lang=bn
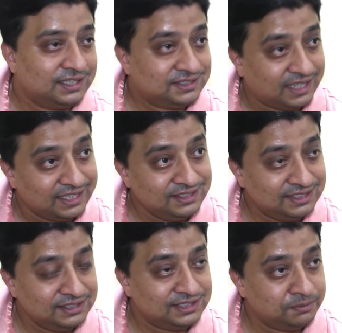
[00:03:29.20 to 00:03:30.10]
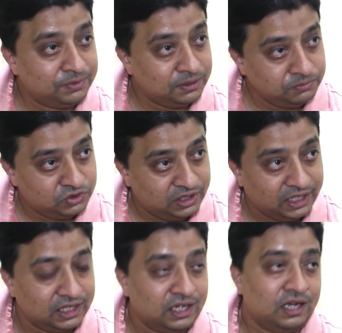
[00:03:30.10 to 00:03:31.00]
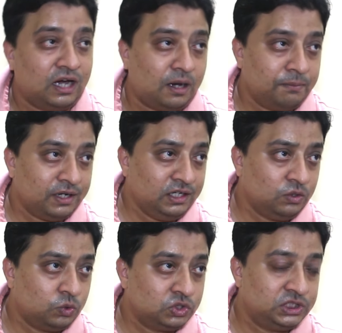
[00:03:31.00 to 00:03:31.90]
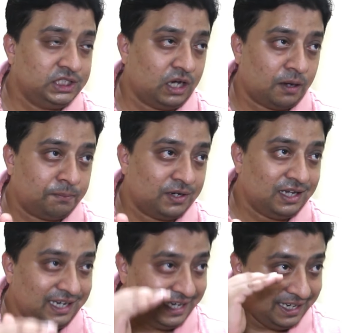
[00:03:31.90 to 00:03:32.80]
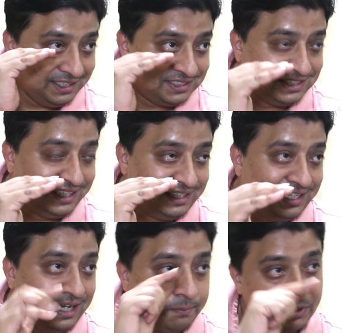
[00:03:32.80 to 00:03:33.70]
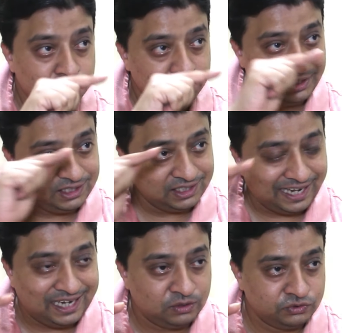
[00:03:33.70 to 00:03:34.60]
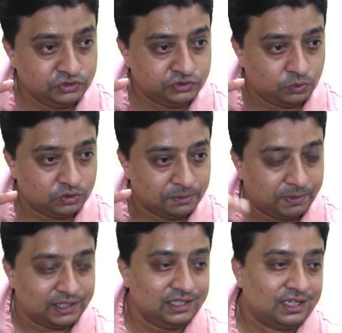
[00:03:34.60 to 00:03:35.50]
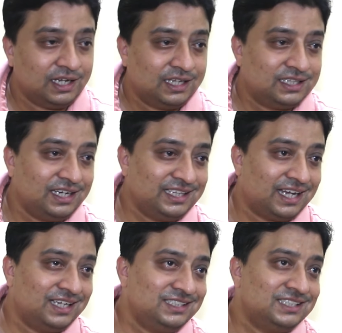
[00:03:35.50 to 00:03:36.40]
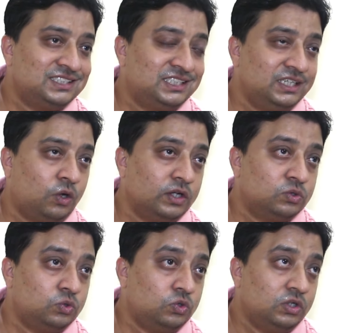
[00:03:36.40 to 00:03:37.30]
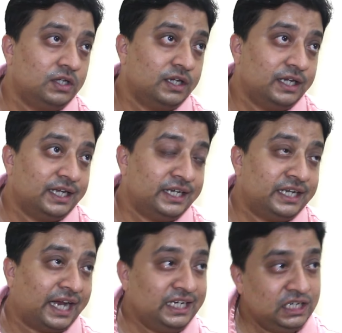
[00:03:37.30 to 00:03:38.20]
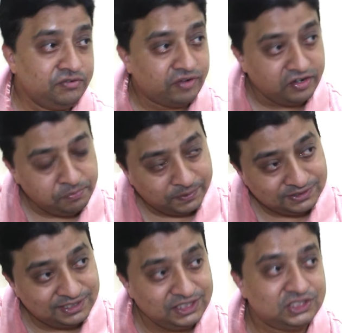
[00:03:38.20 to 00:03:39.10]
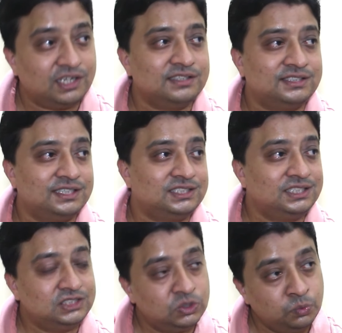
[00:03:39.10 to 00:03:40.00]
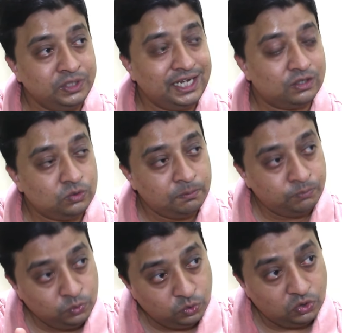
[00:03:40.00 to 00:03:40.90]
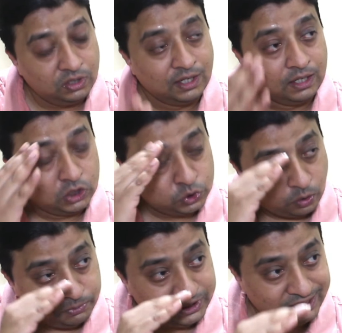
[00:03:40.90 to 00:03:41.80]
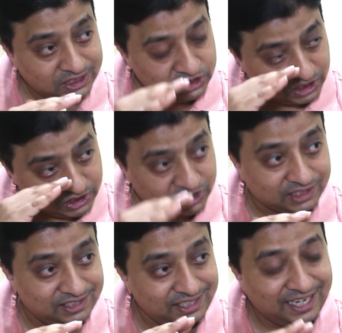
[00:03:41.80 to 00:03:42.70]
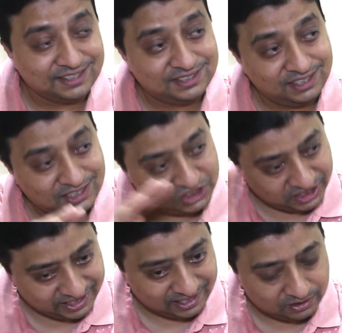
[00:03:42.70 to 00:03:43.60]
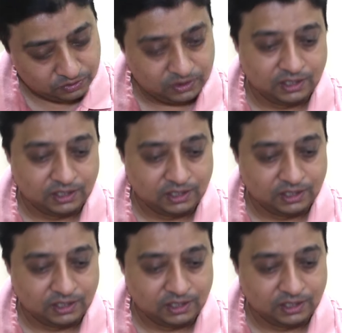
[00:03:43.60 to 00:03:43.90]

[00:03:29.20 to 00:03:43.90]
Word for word: সাইন্স অ্যান্ড সিমটমস নেই আমরা কি করছি আমরা এই স্টেটে আমরা যদি এটা ডায়াগনোসিস করতে পারি তাহলে দেখা যাচ্ছে হয়তো নাইনটি ফাইভ পার্সেন্ট চান্স আছে যে উনি একদম পুরো সব চিকিৎসার সাথে ক্যান্সারটা সেরে গেল